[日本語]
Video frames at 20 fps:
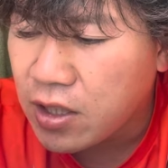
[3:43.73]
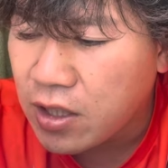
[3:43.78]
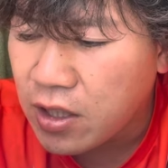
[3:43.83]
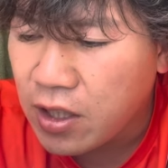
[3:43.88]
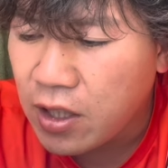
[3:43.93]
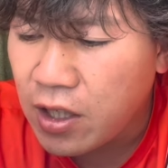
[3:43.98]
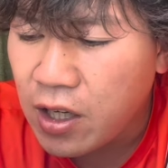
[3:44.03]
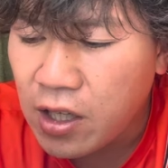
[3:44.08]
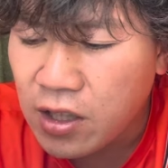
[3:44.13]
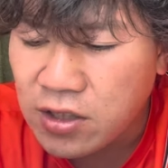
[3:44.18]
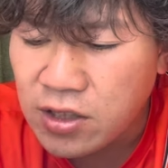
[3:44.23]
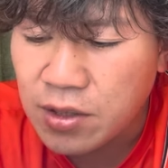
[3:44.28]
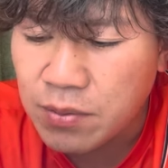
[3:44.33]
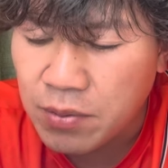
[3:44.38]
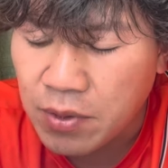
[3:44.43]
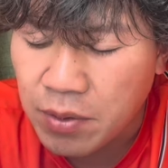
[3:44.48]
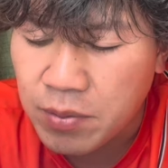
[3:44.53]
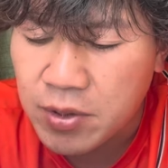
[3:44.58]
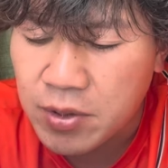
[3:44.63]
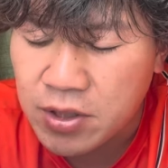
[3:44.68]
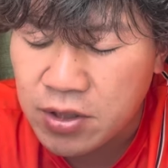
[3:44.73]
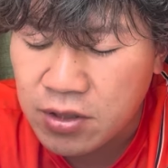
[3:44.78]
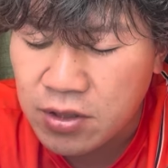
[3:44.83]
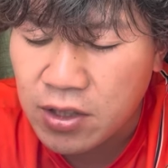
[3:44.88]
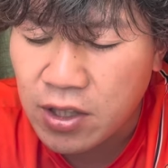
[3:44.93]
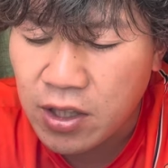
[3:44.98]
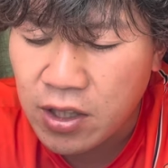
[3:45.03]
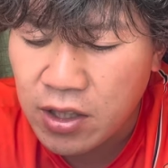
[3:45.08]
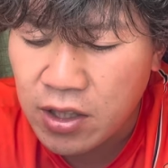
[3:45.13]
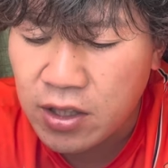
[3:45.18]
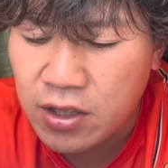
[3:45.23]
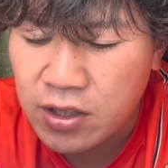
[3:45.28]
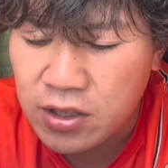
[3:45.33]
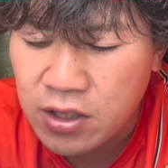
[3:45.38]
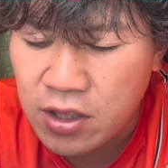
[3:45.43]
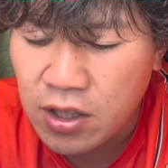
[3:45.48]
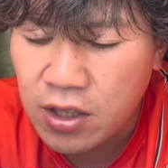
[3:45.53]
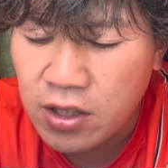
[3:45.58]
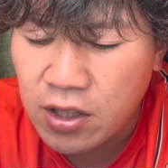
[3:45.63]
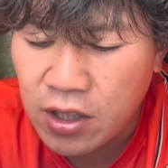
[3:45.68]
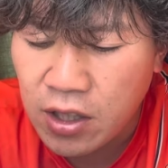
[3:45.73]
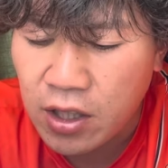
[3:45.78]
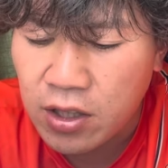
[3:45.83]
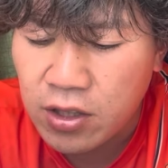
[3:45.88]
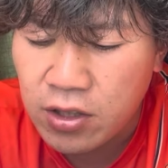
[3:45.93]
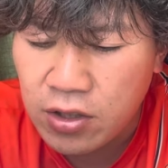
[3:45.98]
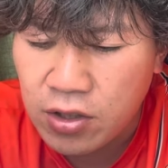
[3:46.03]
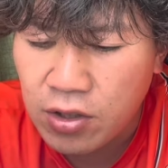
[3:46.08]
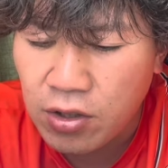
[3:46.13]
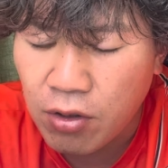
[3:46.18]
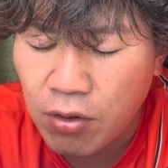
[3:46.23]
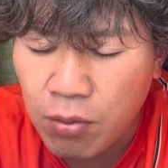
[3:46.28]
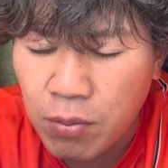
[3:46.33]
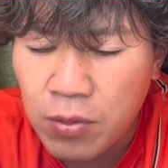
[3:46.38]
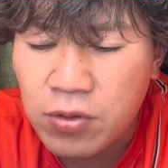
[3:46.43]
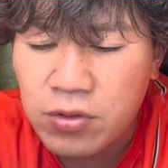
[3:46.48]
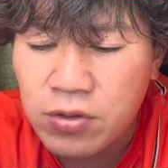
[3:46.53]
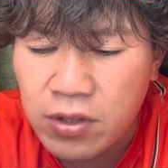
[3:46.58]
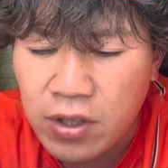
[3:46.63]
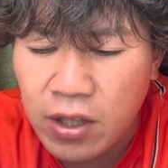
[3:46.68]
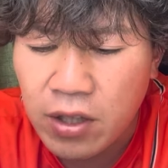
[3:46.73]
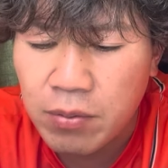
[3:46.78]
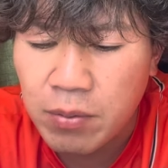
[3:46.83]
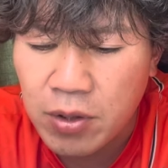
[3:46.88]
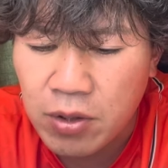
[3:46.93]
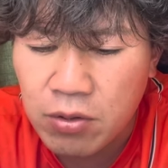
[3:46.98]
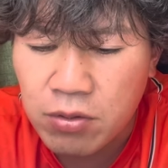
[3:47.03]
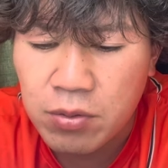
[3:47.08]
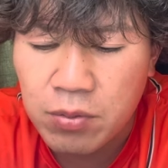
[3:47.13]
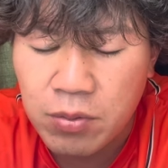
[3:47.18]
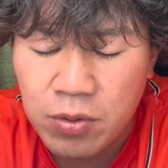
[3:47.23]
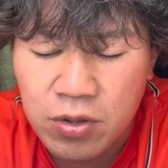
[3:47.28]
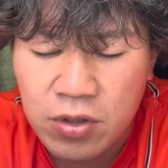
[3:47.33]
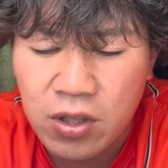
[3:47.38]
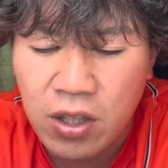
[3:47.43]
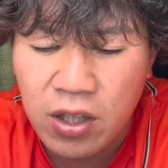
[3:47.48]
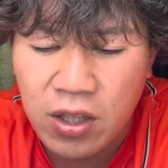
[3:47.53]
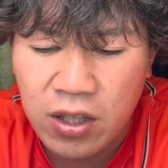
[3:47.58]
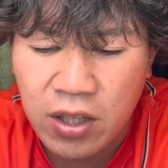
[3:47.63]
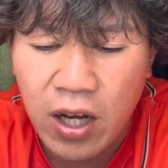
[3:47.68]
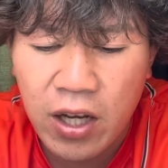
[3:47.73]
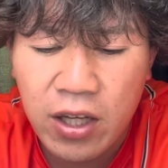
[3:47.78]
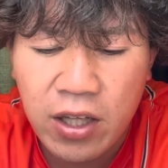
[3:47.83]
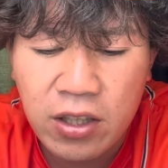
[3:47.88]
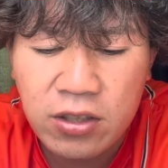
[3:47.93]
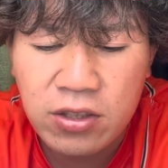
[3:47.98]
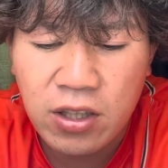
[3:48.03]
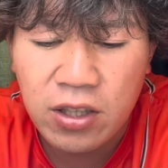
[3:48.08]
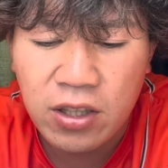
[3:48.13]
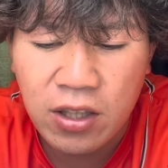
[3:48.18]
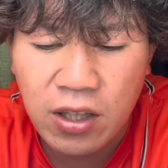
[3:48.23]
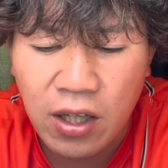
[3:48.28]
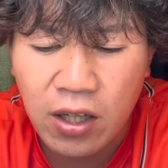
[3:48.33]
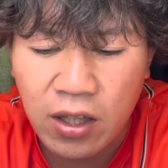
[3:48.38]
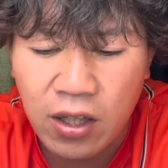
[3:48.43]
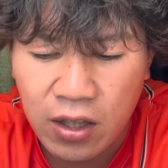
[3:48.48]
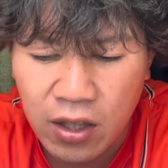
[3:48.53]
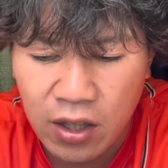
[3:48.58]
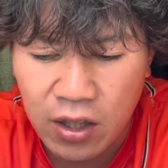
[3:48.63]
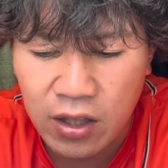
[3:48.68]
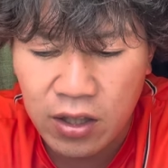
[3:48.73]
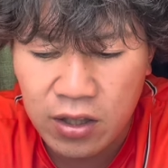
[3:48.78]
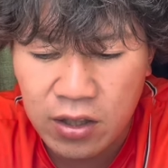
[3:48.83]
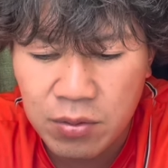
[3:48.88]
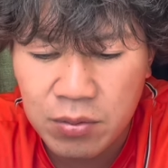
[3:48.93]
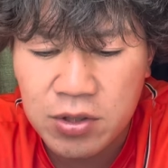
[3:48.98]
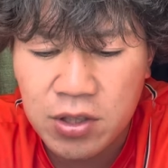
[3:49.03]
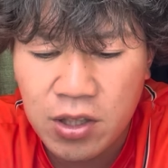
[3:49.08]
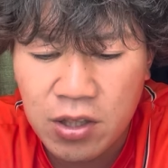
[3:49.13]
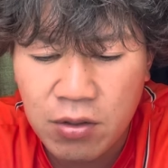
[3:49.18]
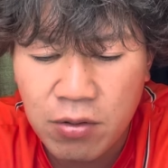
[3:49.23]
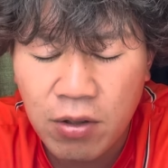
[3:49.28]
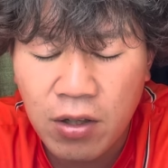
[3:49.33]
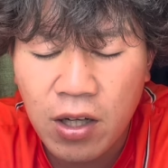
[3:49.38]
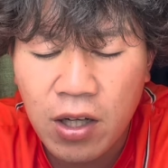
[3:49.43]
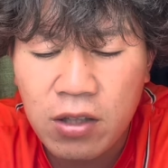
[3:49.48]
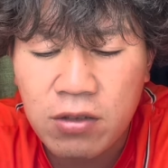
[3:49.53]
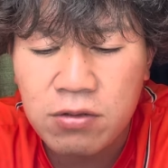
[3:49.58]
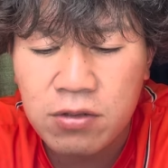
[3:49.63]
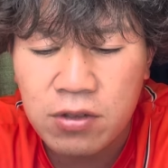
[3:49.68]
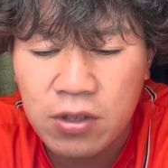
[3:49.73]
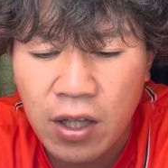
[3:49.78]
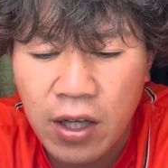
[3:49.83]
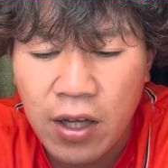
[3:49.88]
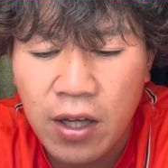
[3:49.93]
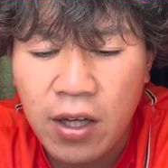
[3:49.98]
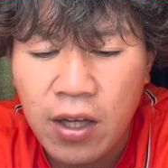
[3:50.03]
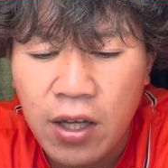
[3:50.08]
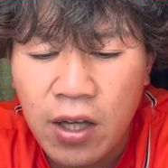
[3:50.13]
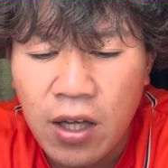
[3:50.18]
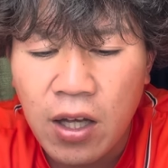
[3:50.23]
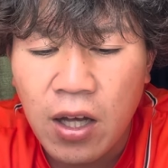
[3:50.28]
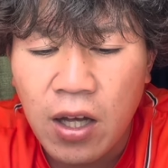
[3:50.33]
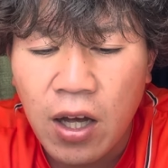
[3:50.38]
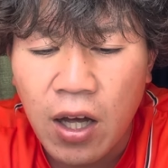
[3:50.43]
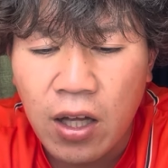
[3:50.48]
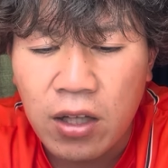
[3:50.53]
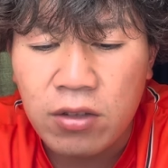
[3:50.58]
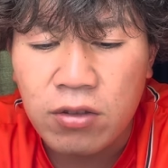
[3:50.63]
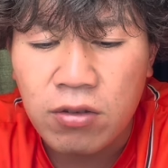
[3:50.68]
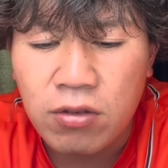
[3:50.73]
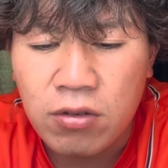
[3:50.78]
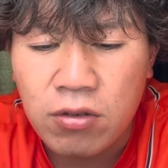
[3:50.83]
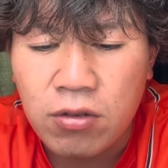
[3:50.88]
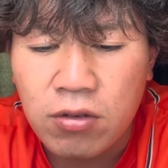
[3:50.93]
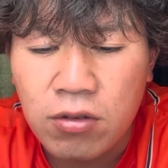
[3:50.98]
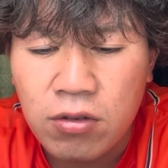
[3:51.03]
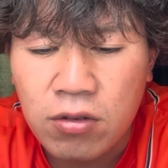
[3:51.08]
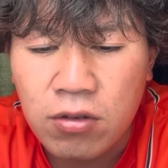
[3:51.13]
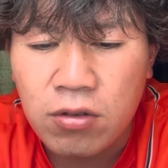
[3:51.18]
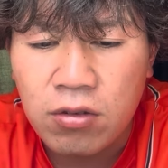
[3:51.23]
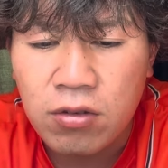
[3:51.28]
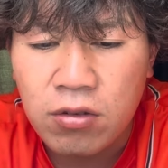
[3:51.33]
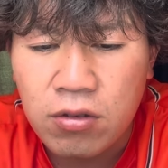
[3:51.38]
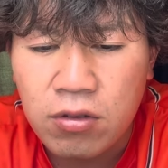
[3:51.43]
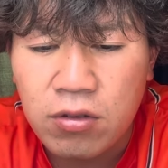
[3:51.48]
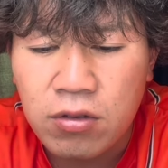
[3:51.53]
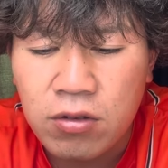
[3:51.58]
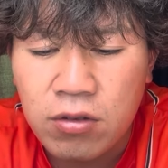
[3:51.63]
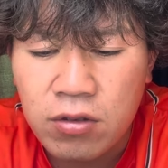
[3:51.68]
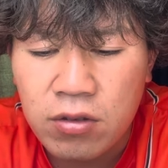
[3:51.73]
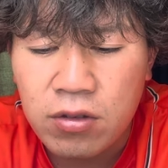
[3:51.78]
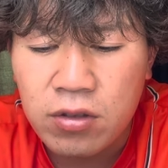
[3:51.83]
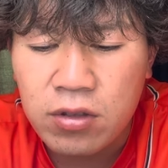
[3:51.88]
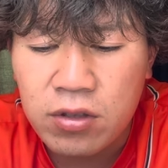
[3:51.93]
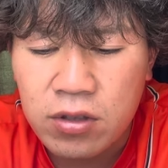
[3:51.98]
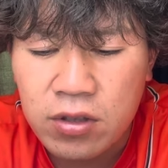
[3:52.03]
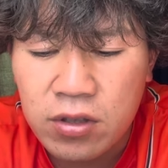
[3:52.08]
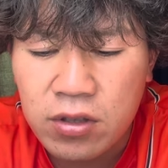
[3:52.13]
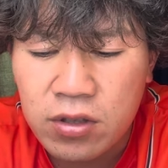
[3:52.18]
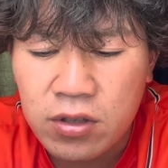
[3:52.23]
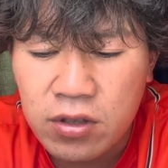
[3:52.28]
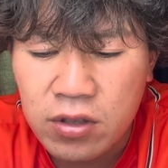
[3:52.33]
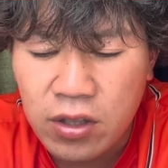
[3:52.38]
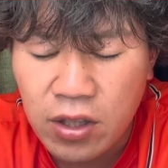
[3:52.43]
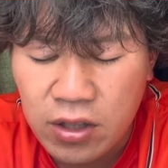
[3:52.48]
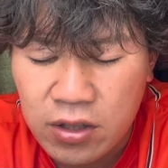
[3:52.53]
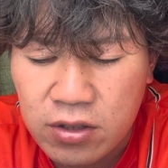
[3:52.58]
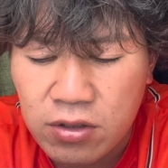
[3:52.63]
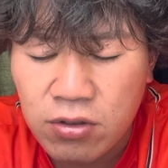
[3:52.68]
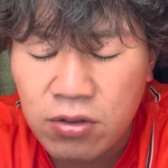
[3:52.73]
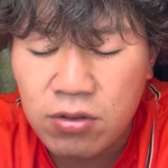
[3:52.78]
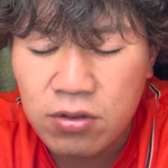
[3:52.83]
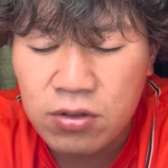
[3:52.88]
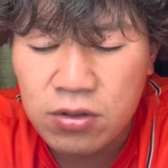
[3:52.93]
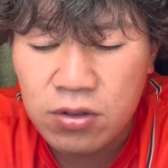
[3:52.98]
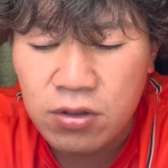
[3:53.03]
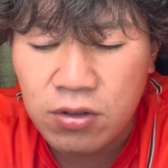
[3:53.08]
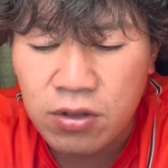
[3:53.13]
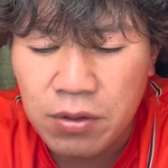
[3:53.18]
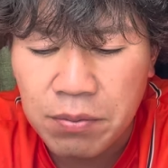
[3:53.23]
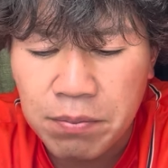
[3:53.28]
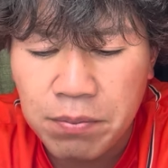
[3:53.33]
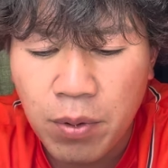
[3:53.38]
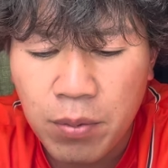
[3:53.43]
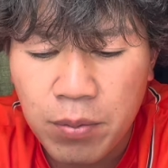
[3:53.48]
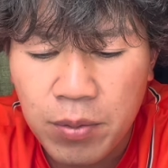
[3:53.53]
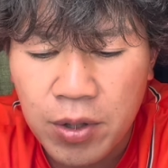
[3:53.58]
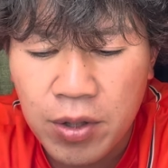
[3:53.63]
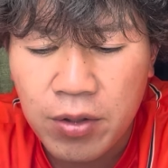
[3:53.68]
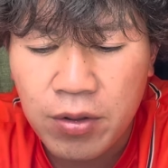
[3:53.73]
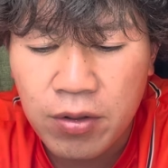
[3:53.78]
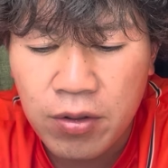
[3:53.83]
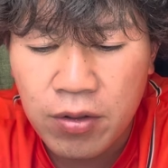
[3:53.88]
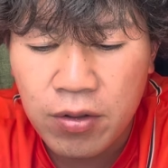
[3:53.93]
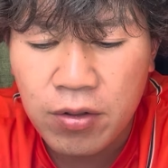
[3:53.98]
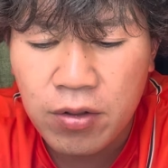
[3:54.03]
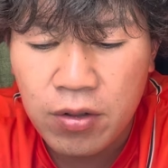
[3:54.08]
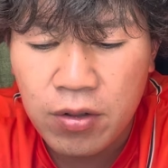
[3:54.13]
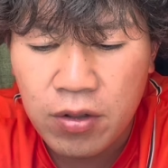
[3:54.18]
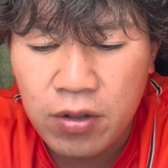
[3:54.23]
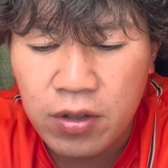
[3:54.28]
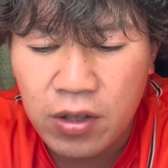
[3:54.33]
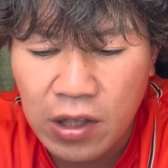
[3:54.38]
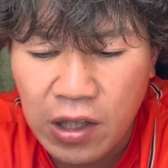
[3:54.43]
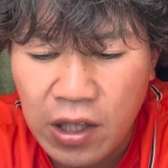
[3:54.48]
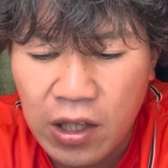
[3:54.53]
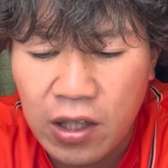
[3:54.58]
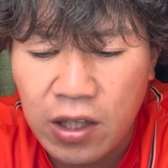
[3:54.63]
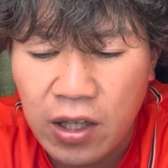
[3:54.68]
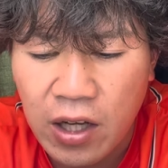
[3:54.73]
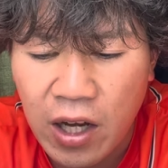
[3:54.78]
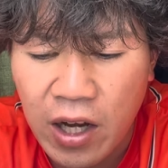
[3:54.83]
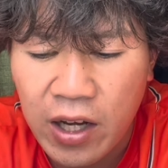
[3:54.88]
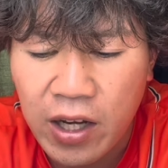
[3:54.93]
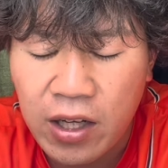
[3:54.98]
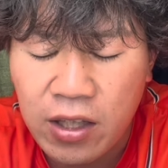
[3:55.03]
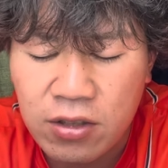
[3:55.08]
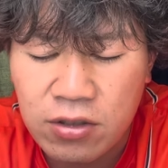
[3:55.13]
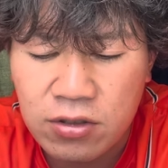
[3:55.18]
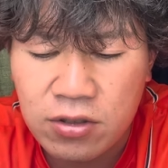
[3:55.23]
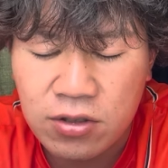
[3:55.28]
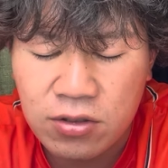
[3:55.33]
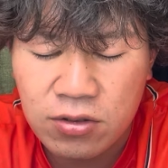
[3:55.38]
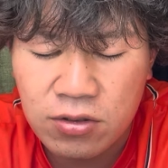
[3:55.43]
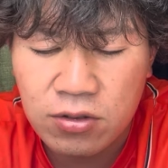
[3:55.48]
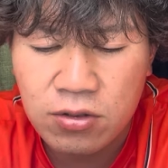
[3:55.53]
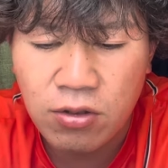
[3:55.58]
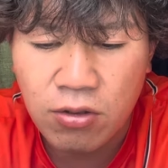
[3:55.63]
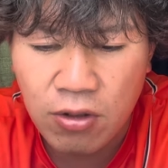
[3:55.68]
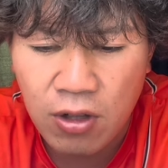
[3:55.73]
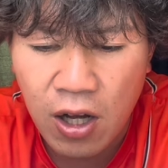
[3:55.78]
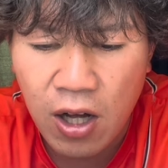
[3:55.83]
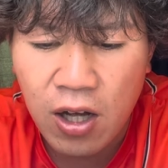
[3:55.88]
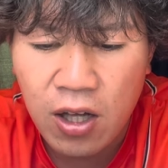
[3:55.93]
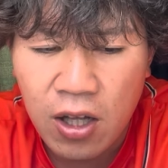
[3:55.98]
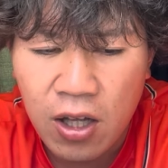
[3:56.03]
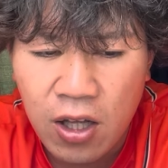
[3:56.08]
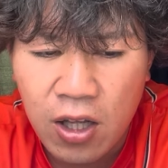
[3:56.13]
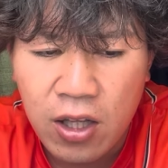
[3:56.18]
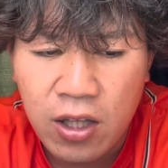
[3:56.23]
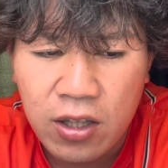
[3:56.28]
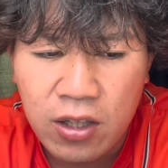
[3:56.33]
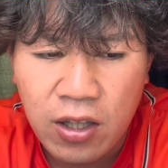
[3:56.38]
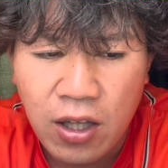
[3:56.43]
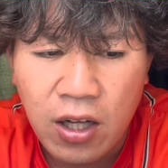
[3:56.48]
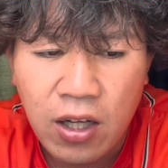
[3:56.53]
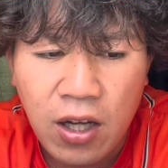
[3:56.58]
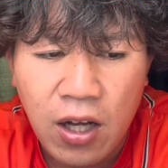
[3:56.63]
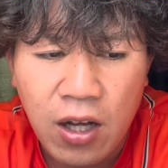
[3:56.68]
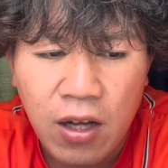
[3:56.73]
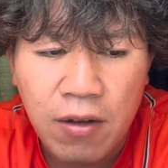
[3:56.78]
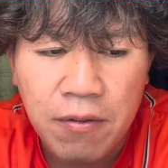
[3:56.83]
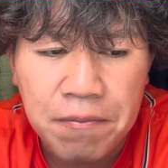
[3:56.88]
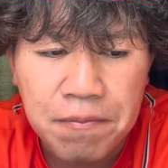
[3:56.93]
エラーしてもね、別にね、えー、仕方ないって思うんで、まあ、特に僕なんか内野手やったからね、えー、気持ちはね、わかるんで、あのーね、それこそ一歩目をね、早くするとか、なんか、